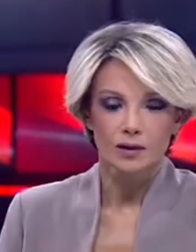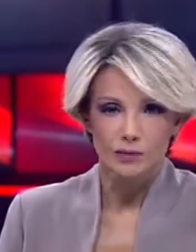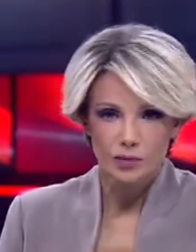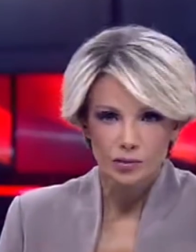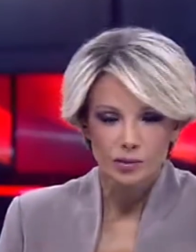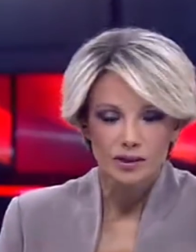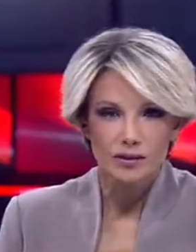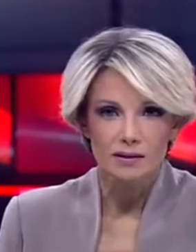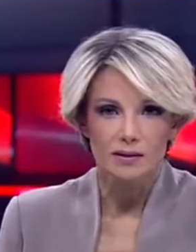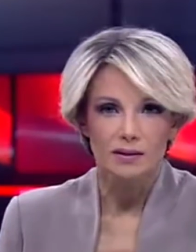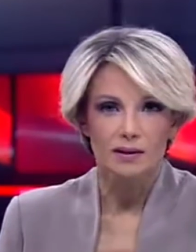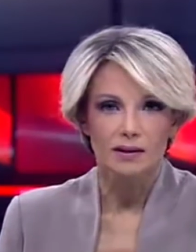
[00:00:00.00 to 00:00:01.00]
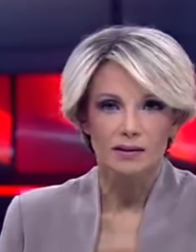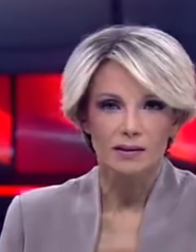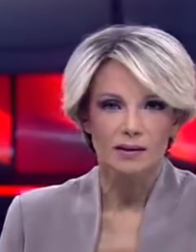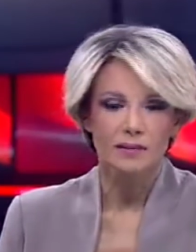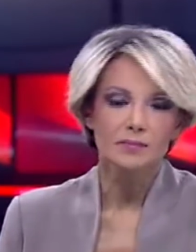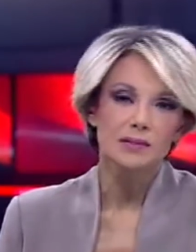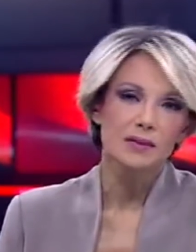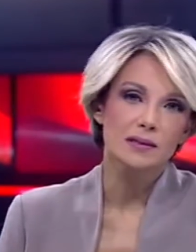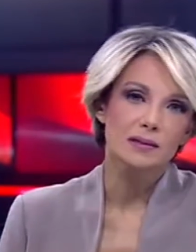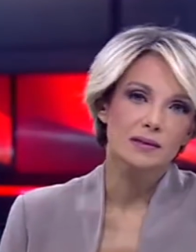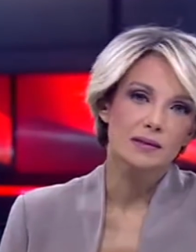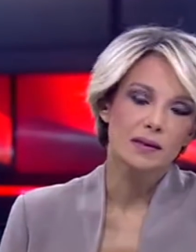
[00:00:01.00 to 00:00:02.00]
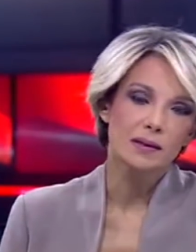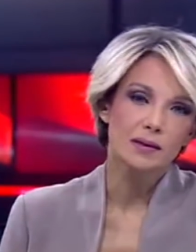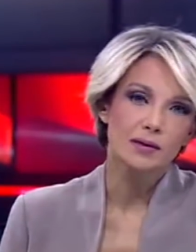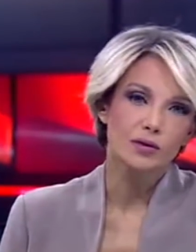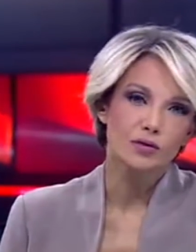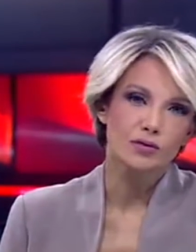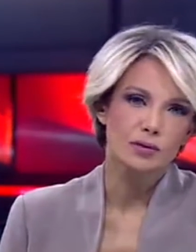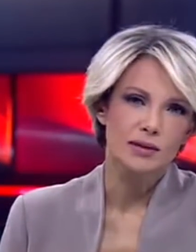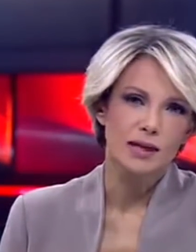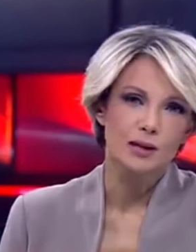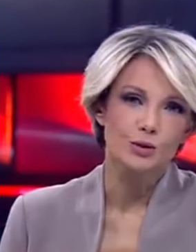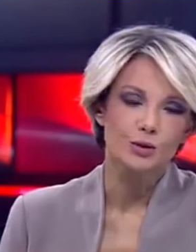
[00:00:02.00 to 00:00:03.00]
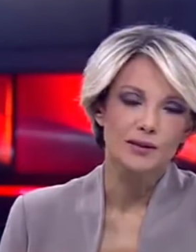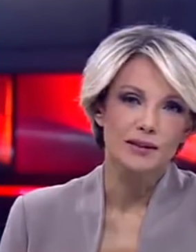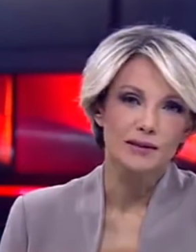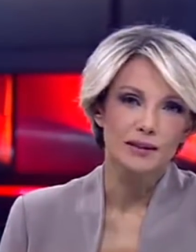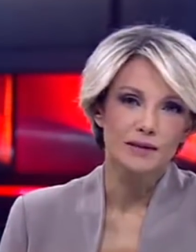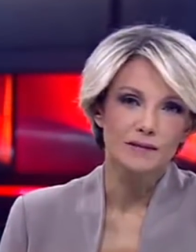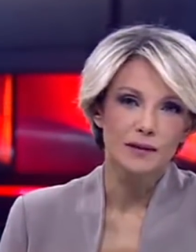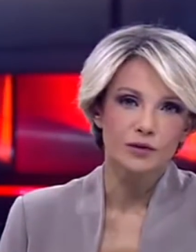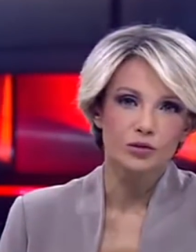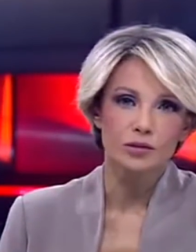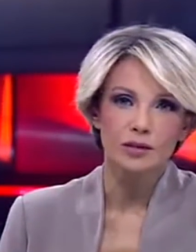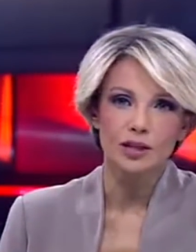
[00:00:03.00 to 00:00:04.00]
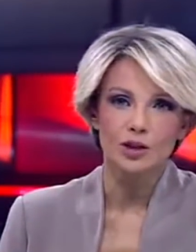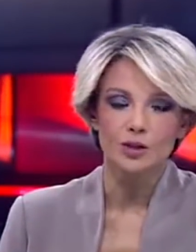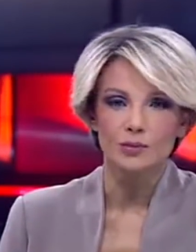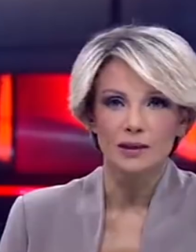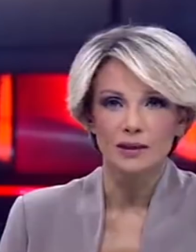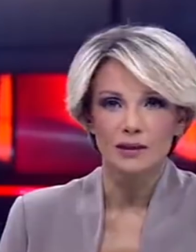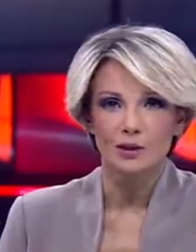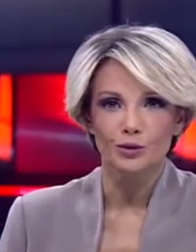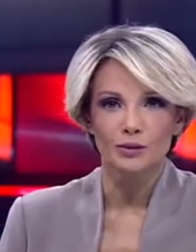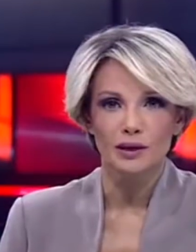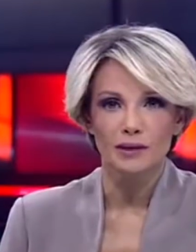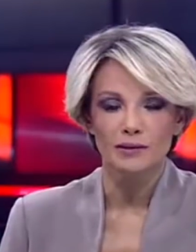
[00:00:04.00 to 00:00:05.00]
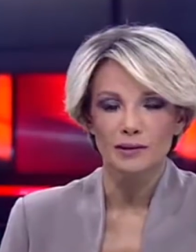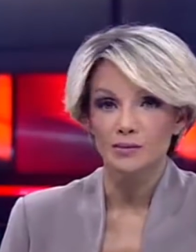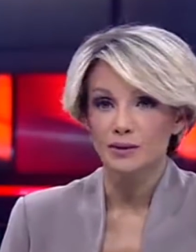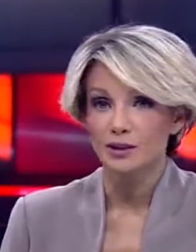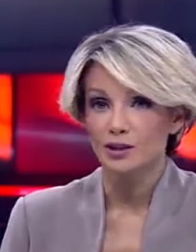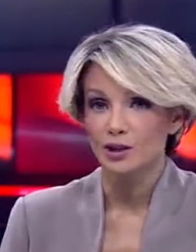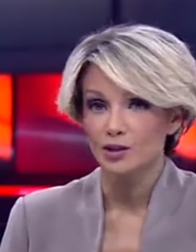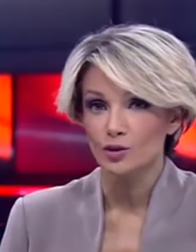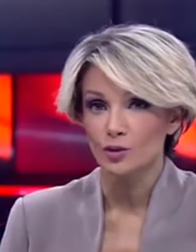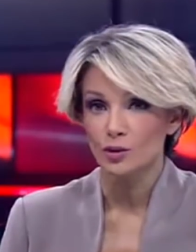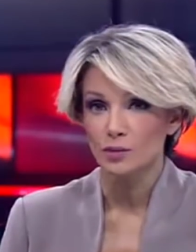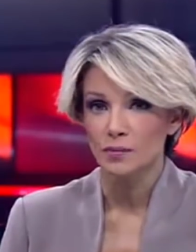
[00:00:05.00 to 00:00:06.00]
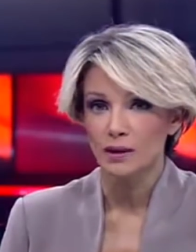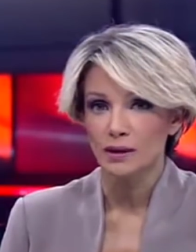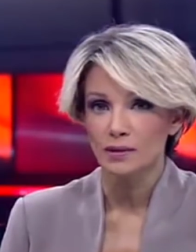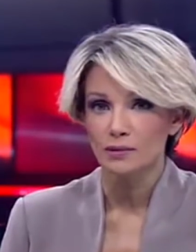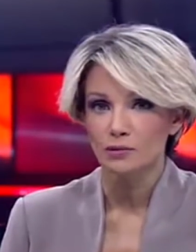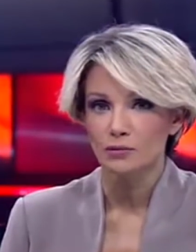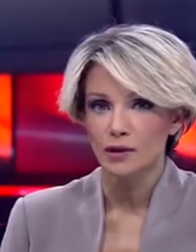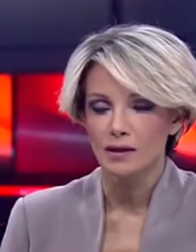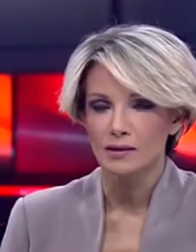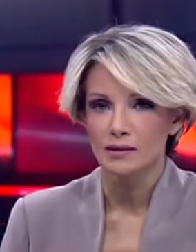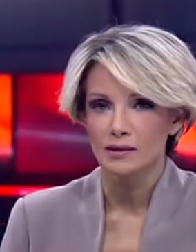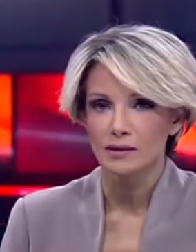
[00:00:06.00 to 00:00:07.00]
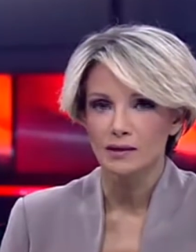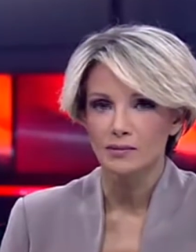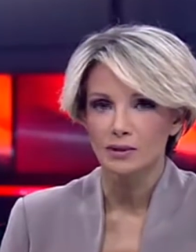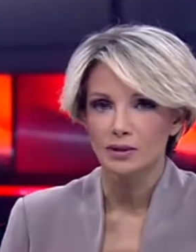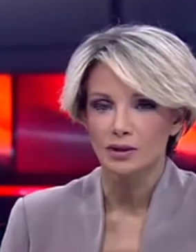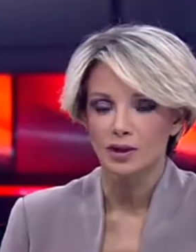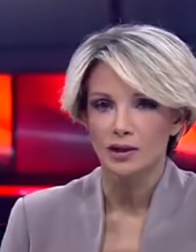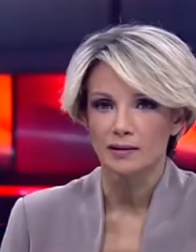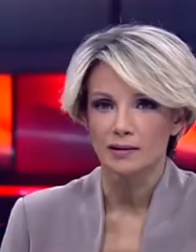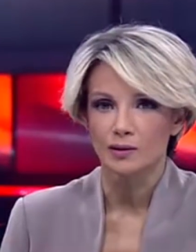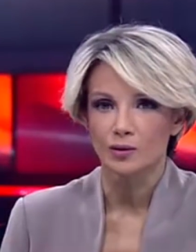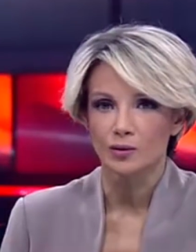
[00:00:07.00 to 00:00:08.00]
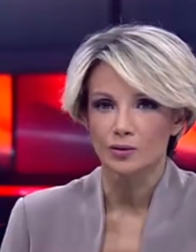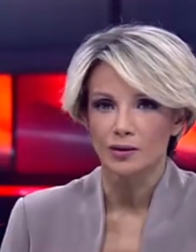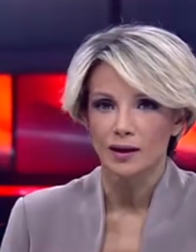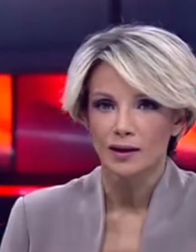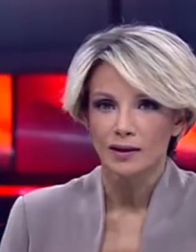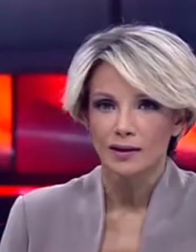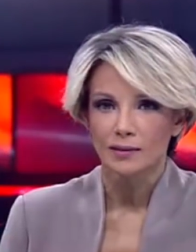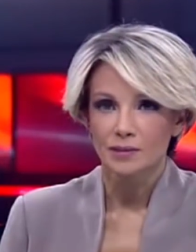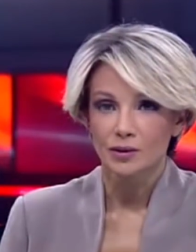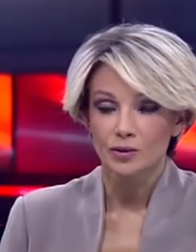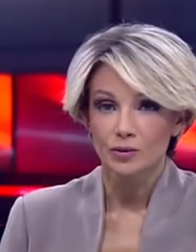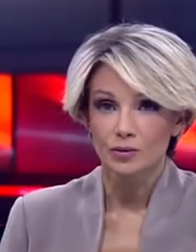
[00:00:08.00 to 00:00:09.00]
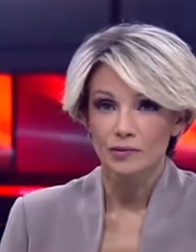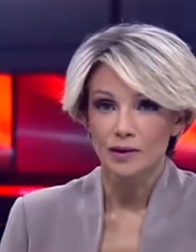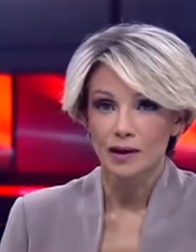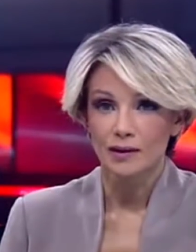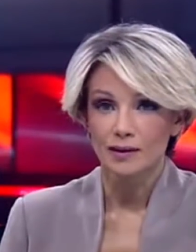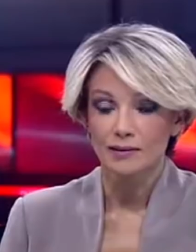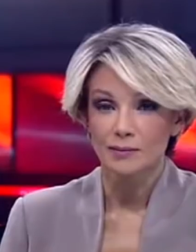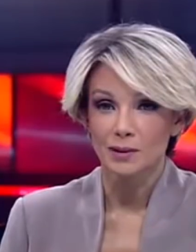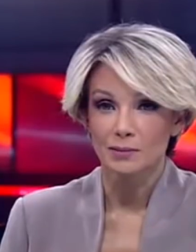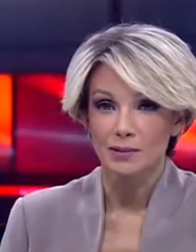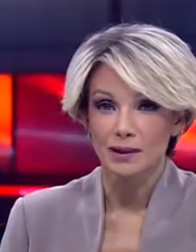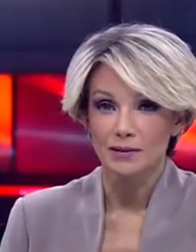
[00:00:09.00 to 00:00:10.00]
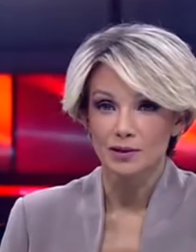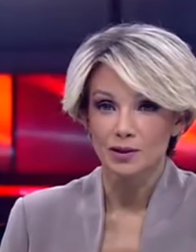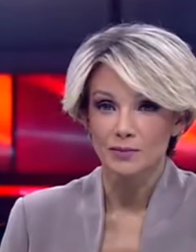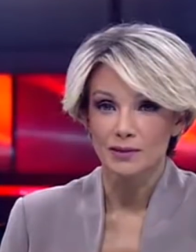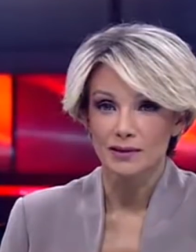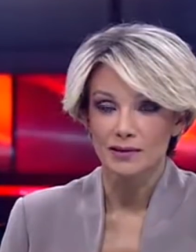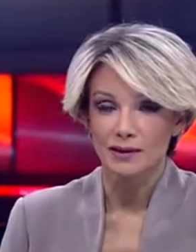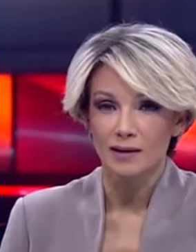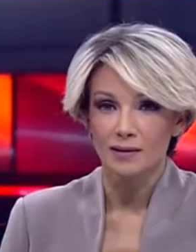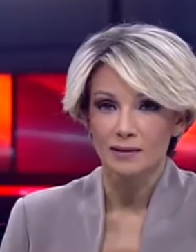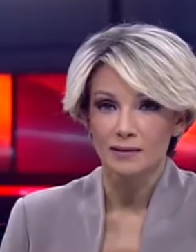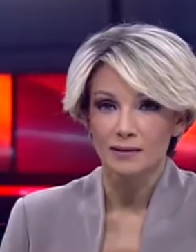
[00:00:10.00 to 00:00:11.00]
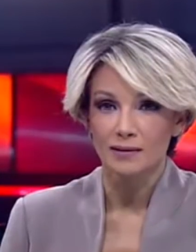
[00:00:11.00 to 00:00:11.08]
Şimdi Suriye sınırına gidelim. Sınırda Türk Silahlı Kuvvetleri ve TOKİ işbirliğiyle dünyada bir eşi olmayan güvenlik sistemi inşa ediliyor. Beton duvarlar tamamlandı şimdi sıra